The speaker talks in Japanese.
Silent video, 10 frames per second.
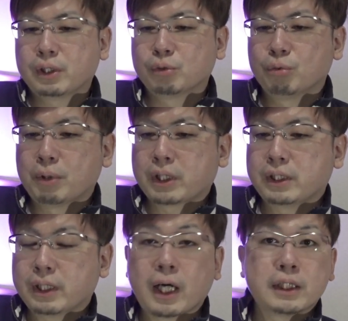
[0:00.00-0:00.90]
統の馬
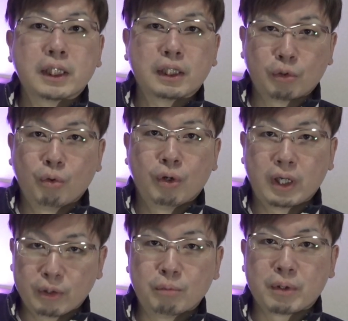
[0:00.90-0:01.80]
券で買いたいなと、
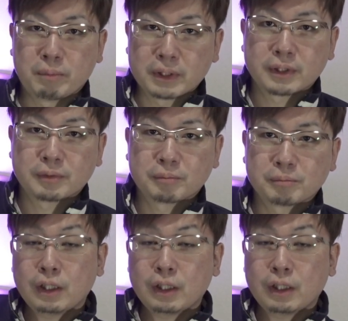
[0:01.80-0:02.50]
はい、思います。